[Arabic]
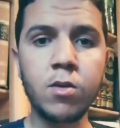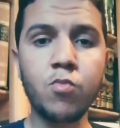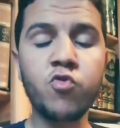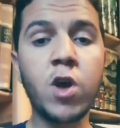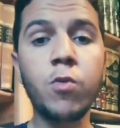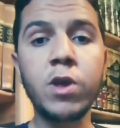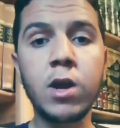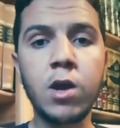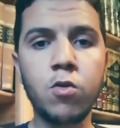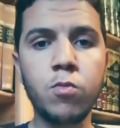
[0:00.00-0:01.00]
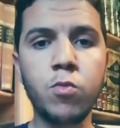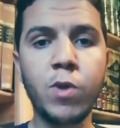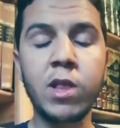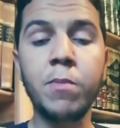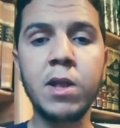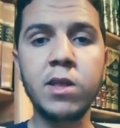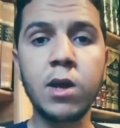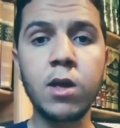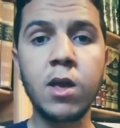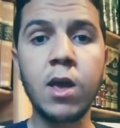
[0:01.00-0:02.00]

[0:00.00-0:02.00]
مجاوره لهم واحد البلده